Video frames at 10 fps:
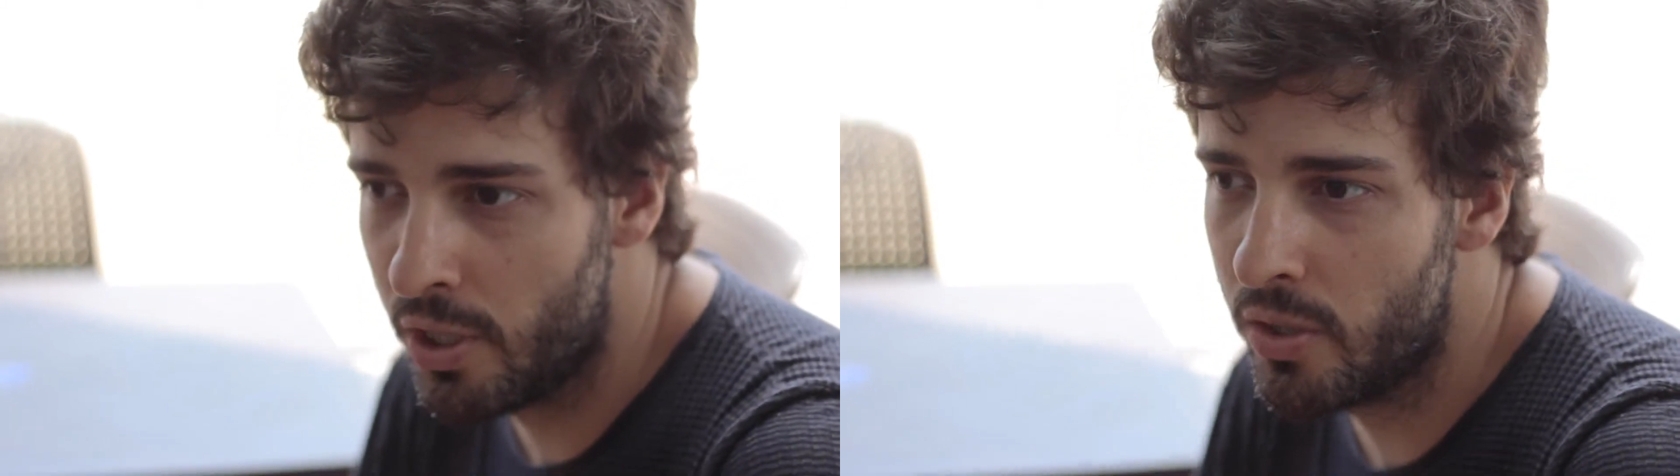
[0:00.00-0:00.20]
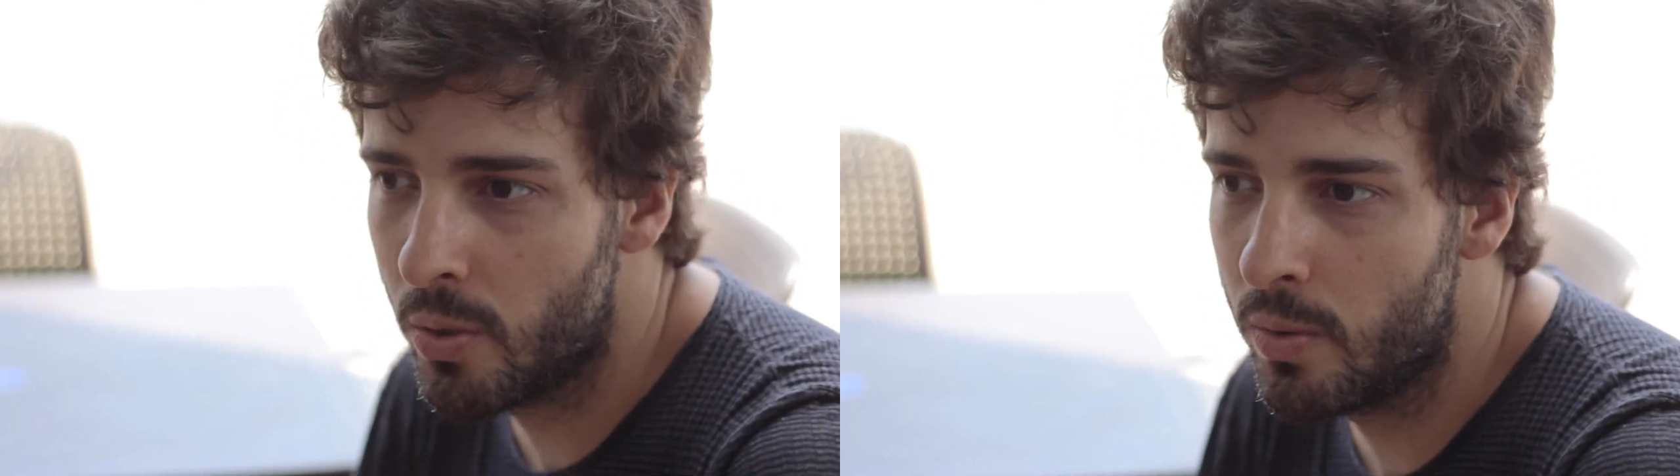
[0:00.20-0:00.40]

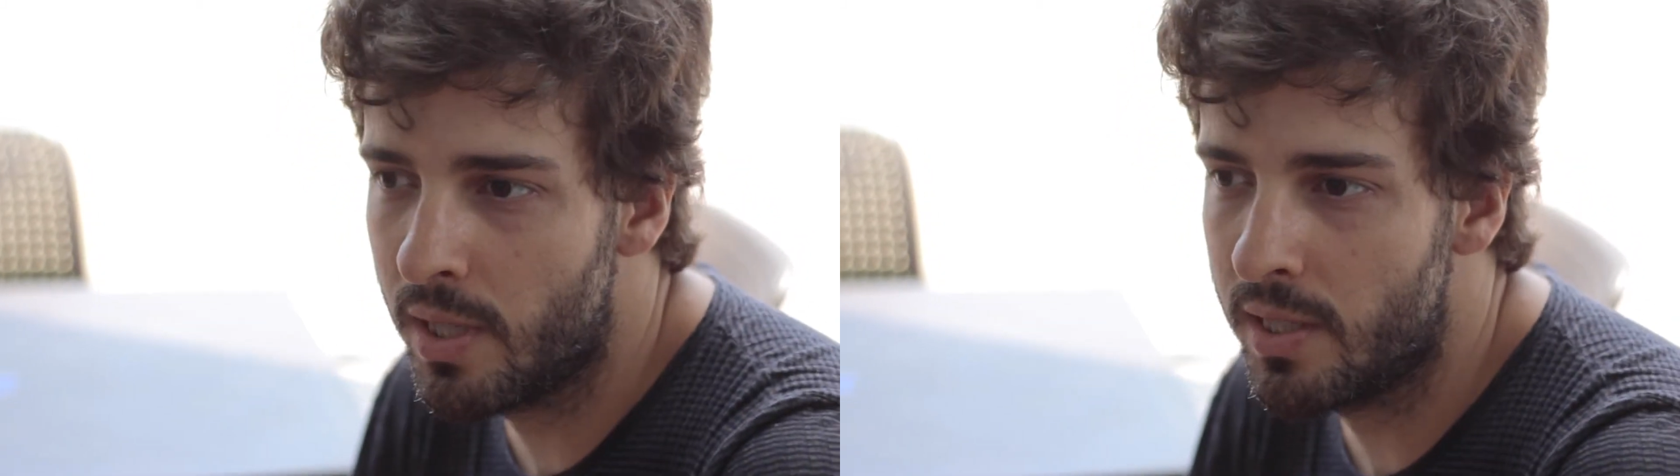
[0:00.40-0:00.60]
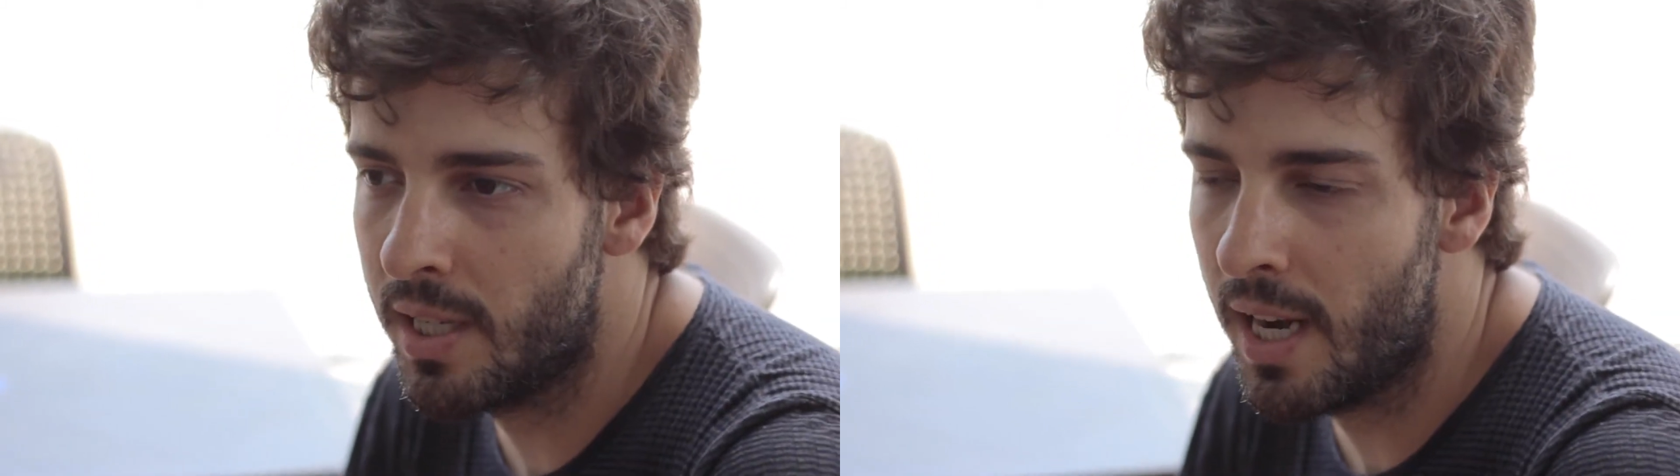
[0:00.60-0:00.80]
disco,
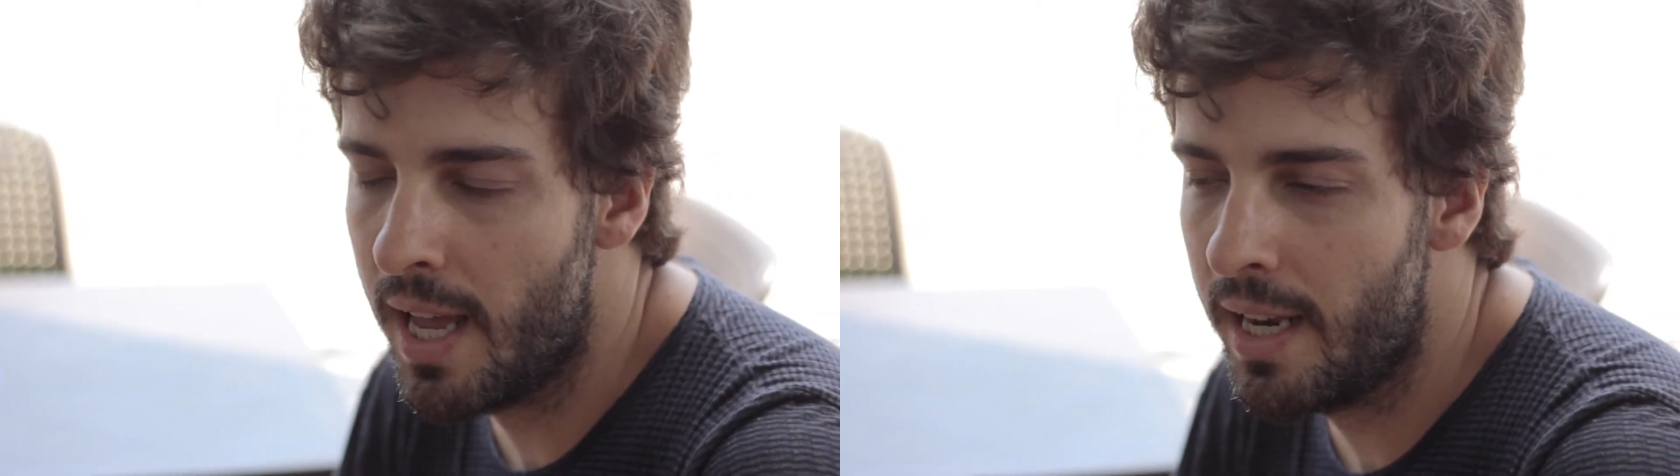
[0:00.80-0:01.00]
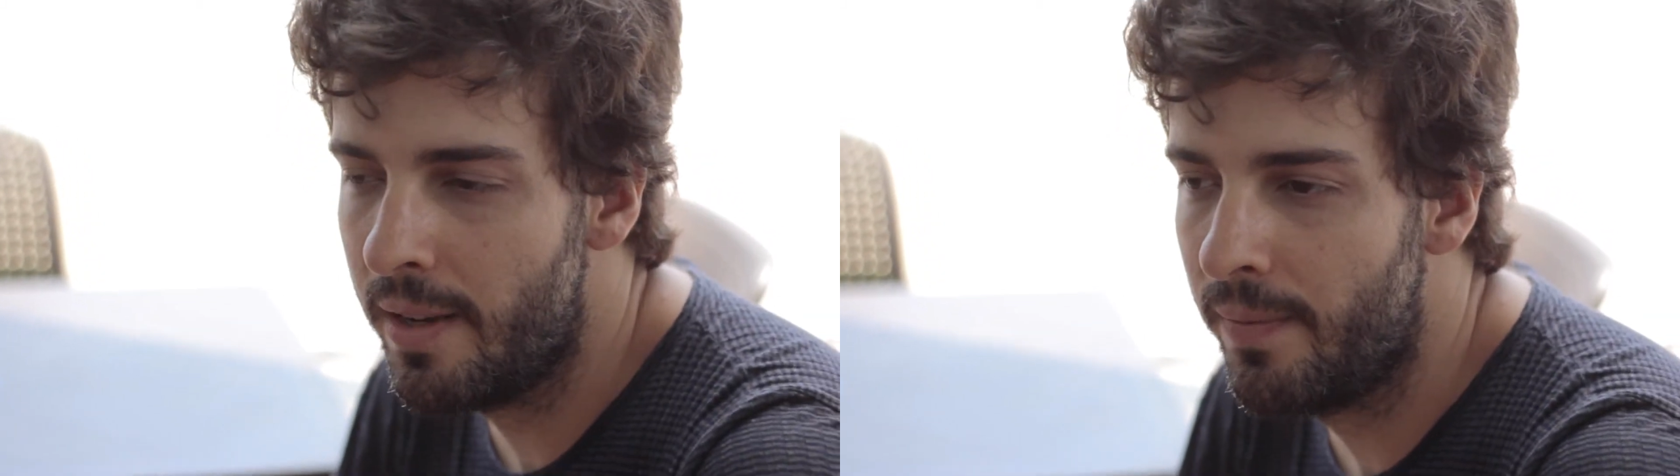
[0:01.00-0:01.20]

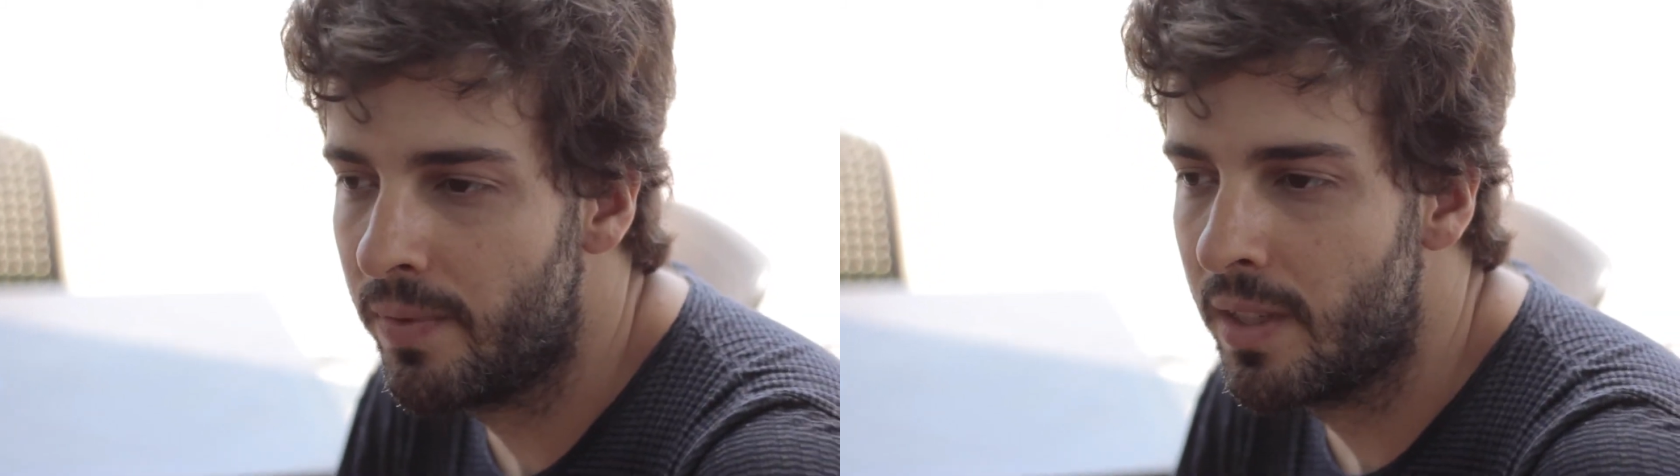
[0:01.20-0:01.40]
Desacelera,